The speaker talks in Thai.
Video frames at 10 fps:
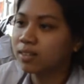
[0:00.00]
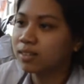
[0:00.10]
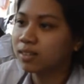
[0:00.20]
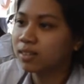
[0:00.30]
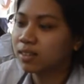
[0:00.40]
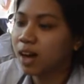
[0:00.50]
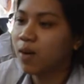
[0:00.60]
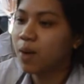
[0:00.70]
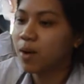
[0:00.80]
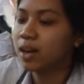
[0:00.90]
ต้องลงจาก
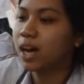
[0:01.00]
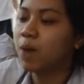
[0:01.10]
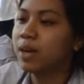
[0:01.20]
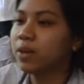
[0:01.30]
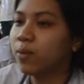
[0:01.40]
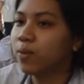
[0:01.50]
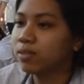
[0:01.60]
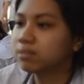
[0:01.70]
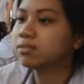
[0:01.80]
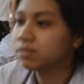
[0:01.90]
รถโดยสารก่อนถึ
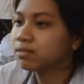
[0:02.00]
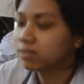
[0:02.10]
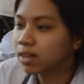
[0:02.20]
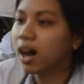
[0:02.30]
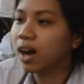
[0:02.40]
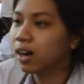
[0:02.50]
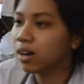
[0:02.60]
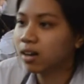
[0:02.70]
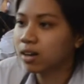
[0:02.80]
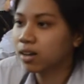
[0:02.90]
งหน้าโรงเรียน
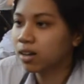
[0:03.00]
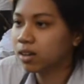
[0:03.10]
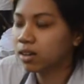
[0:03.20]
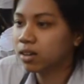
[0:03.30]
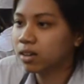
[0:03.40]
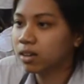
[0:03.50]
เพราะรถเข้าไป